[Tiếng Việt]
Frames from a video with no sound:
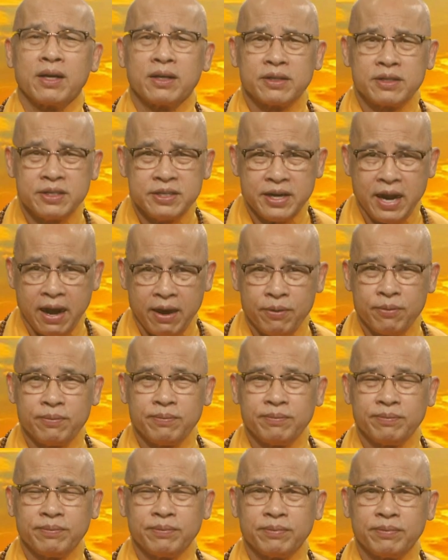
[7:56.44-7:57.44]
khi nào
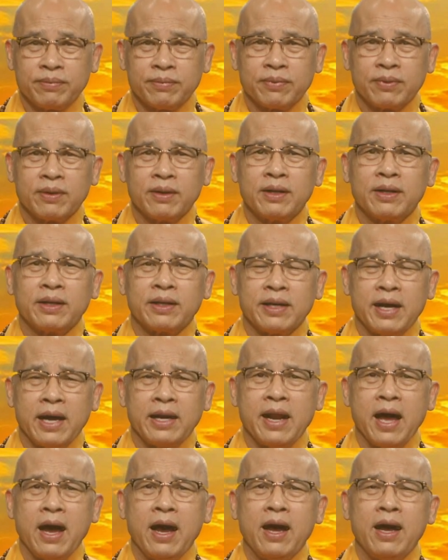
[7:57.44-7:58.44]

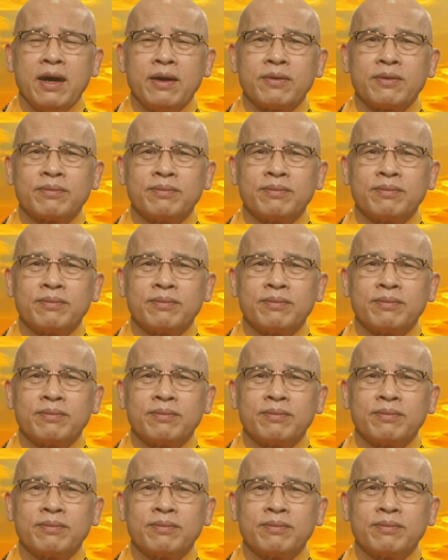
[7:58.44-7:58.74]
Ngài đã